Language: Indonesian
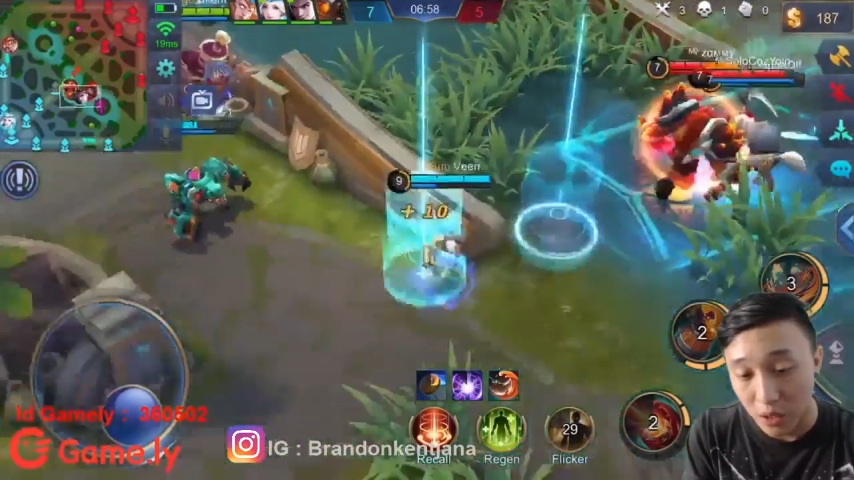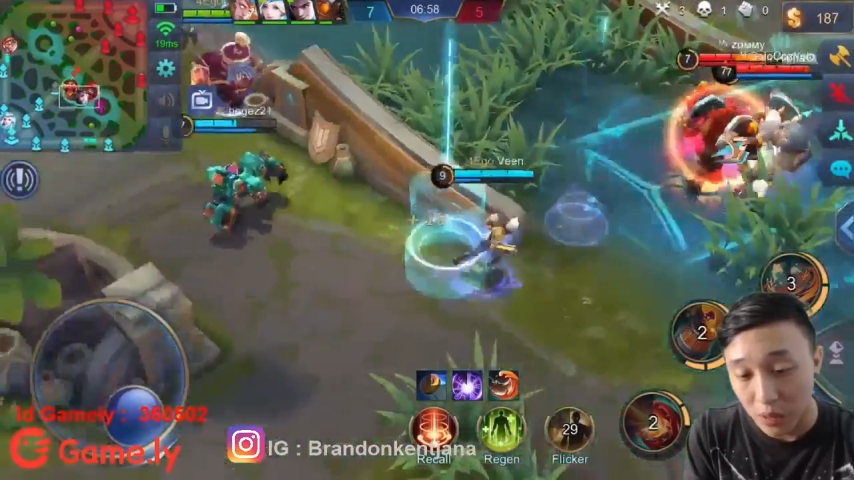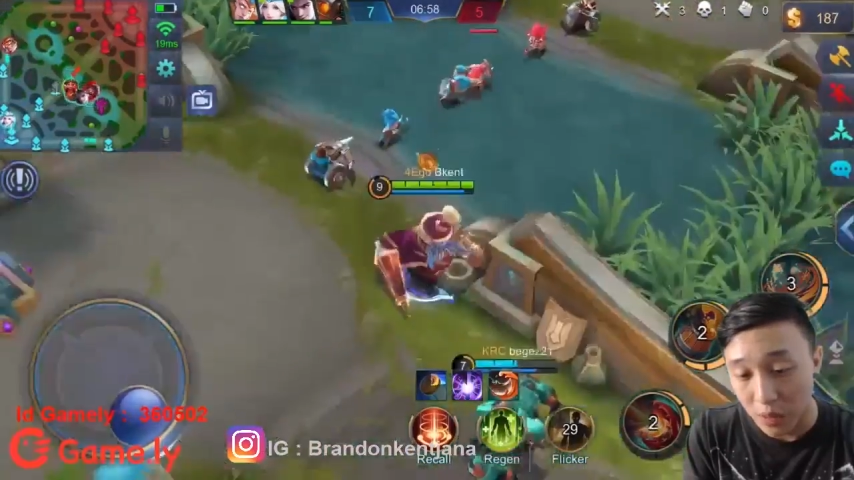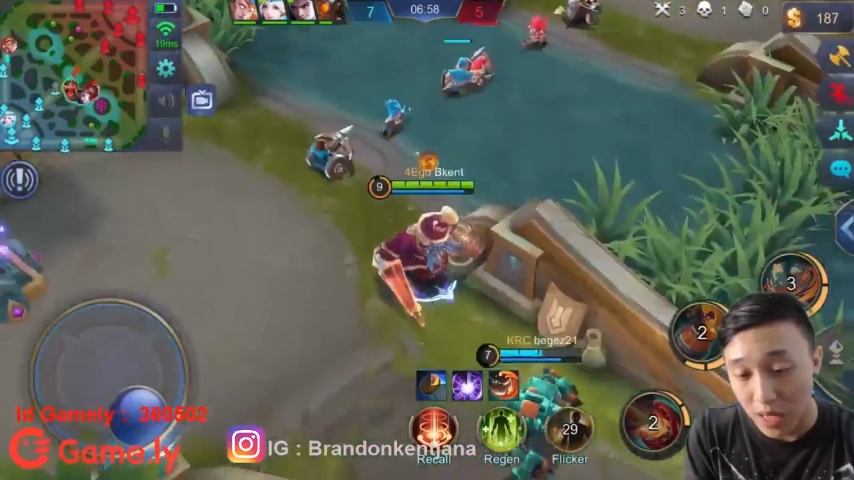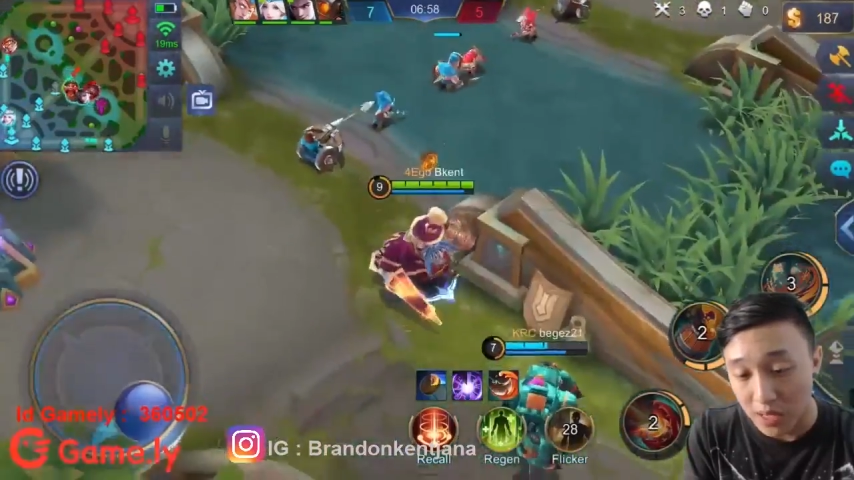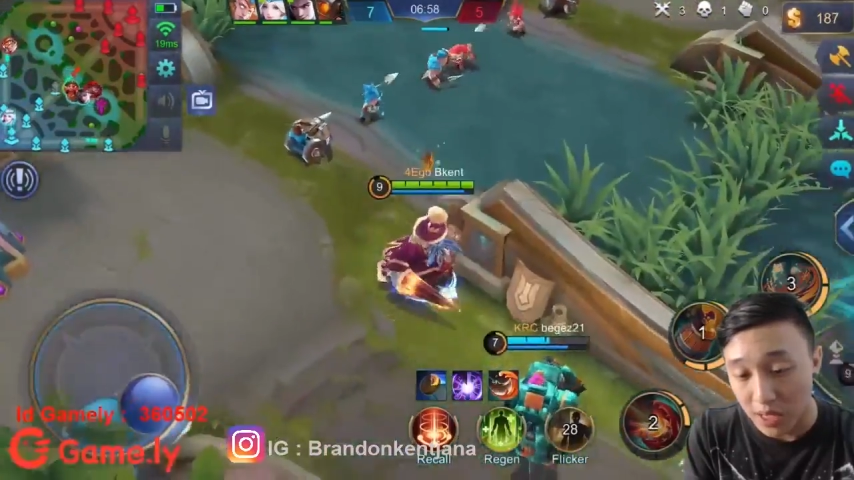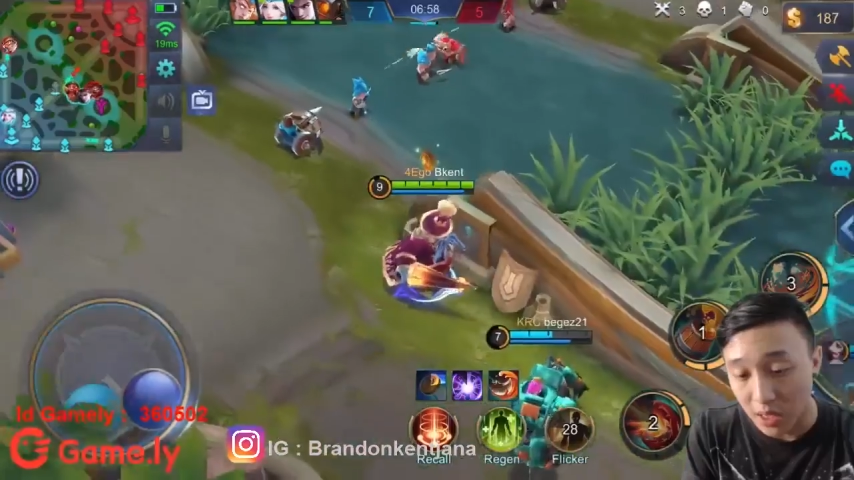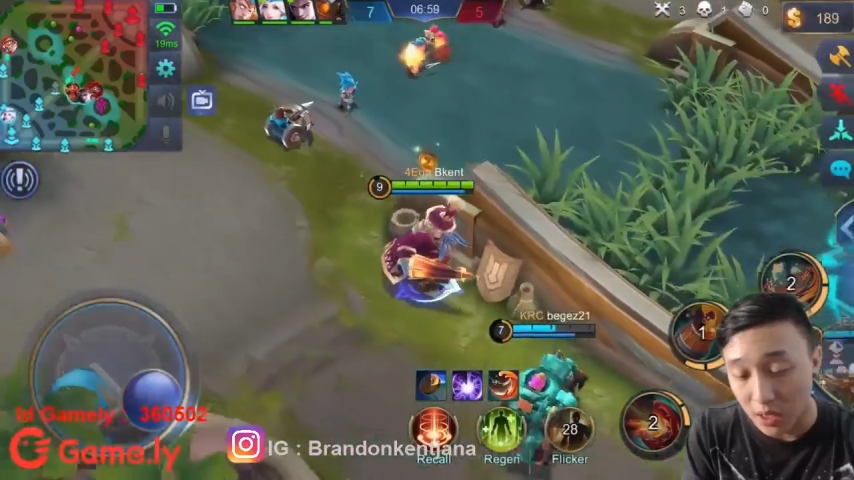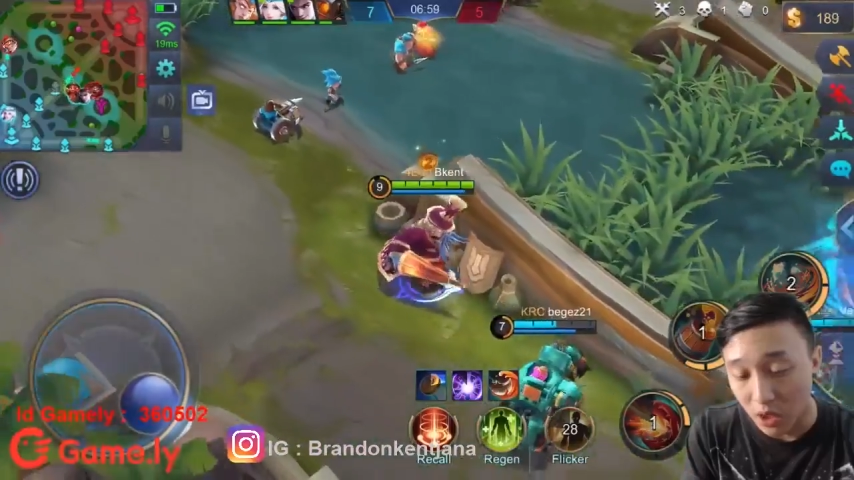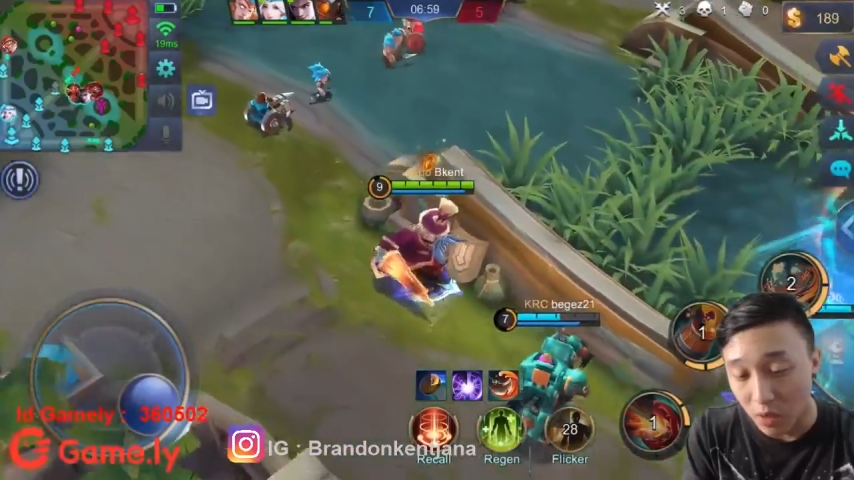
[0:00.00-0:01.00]
seperti biasa
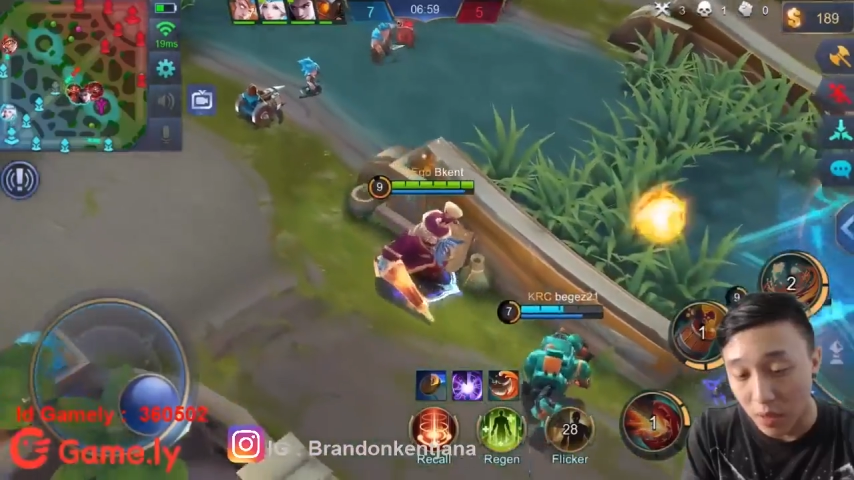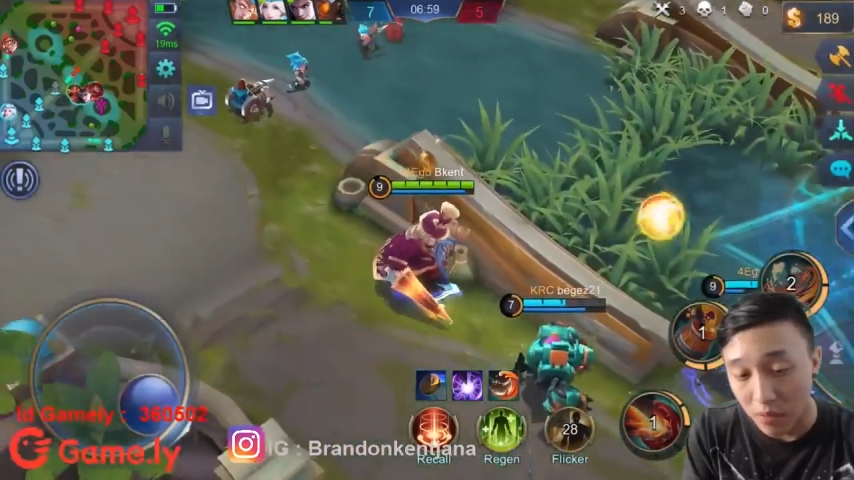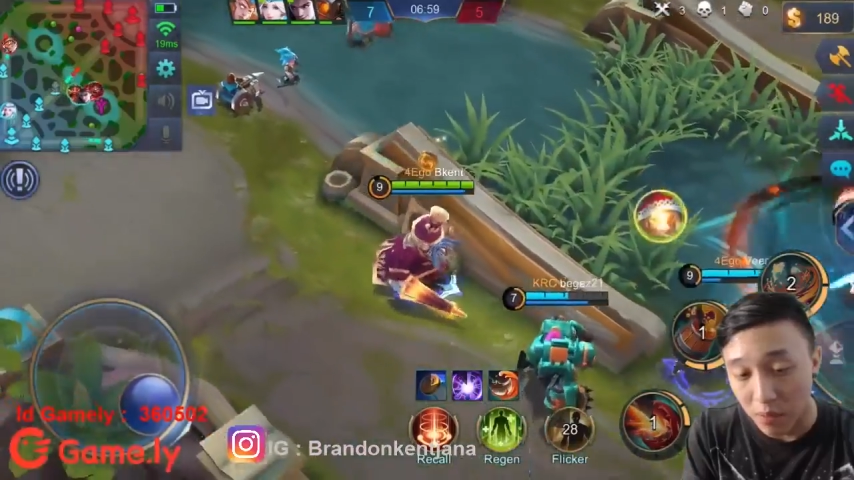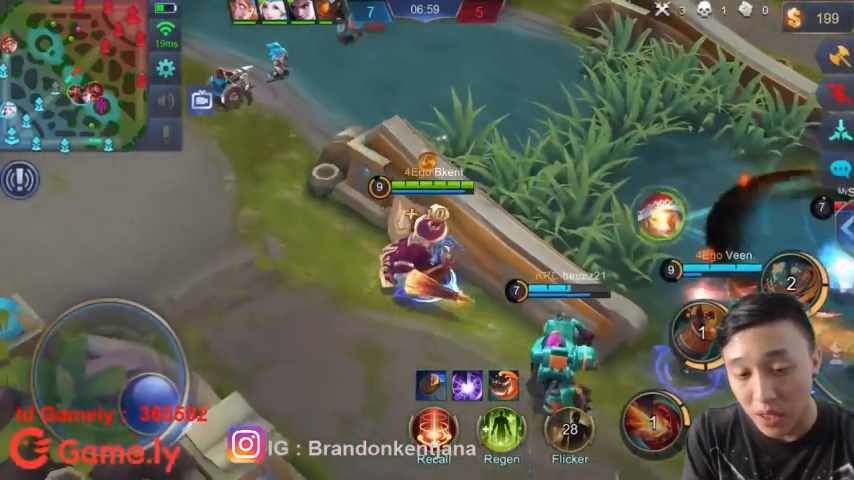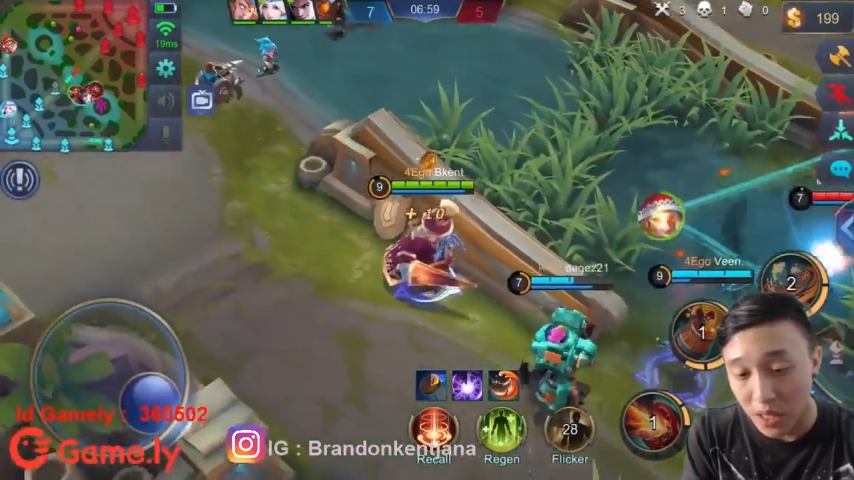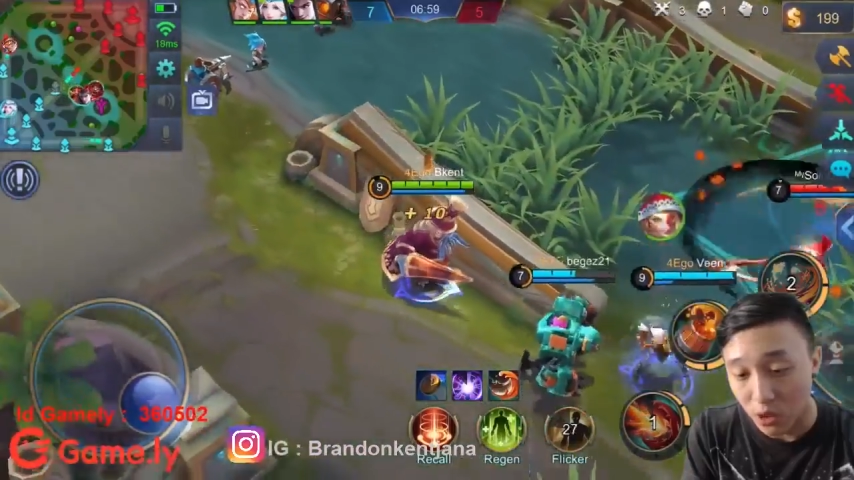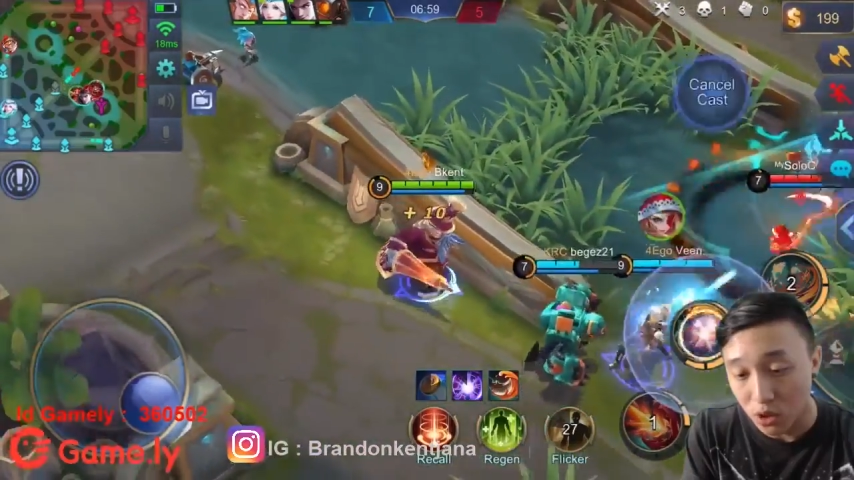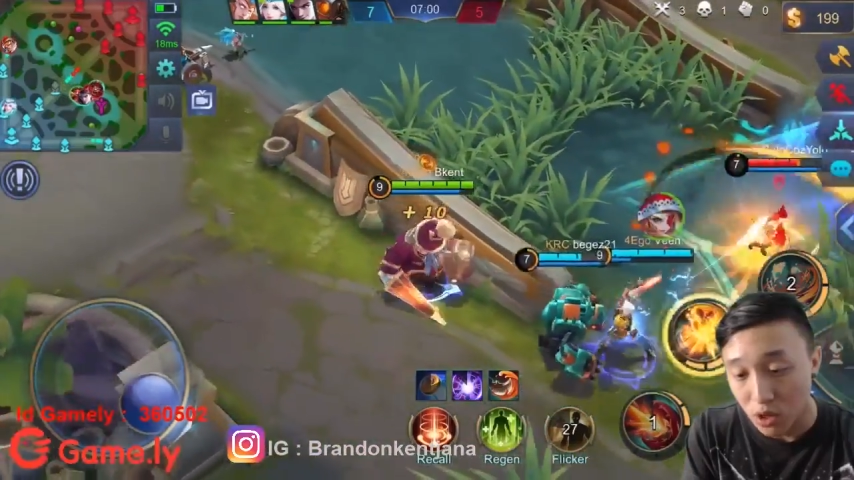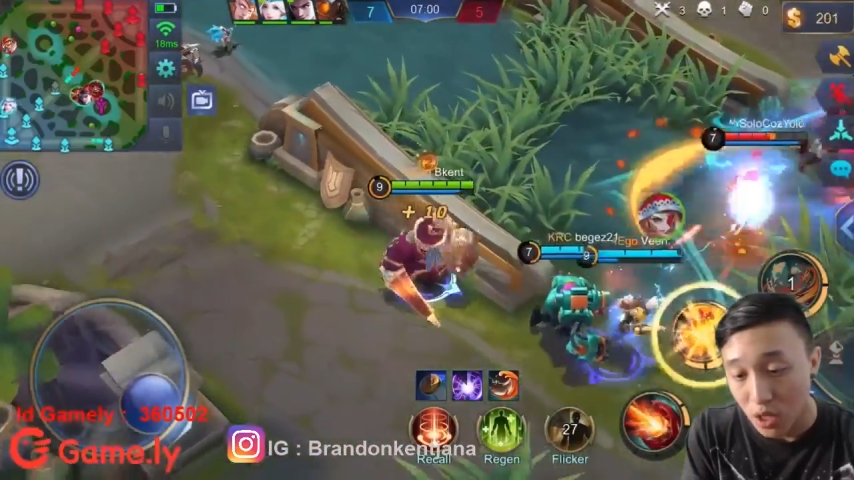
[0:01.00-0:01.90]
kita kalau main bin harus